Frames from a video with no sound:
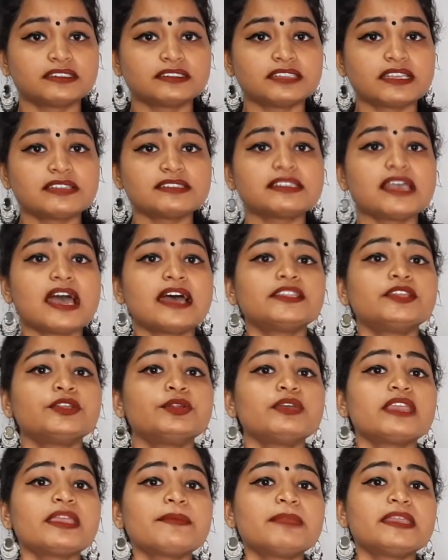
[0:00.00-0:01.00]

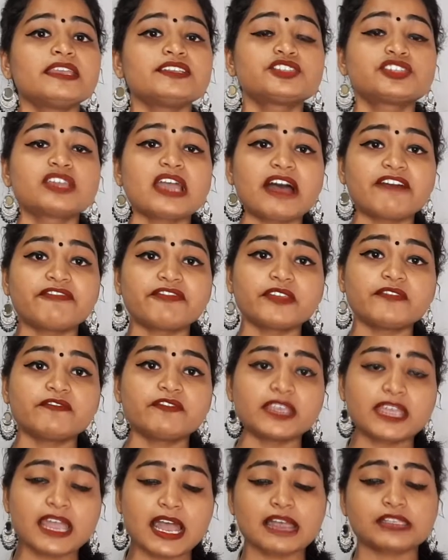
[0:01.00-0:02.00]
संसाधनों के बीच काफी
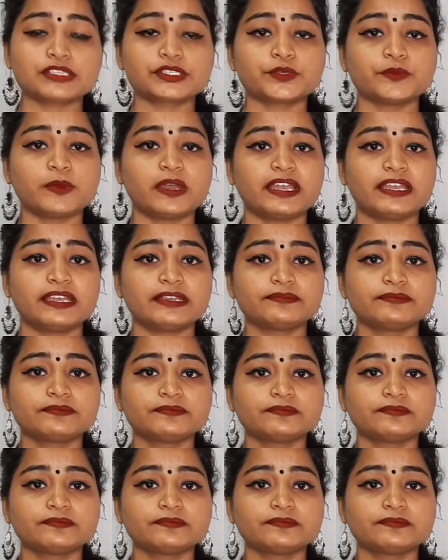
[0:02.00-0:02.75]
विकास हुआ है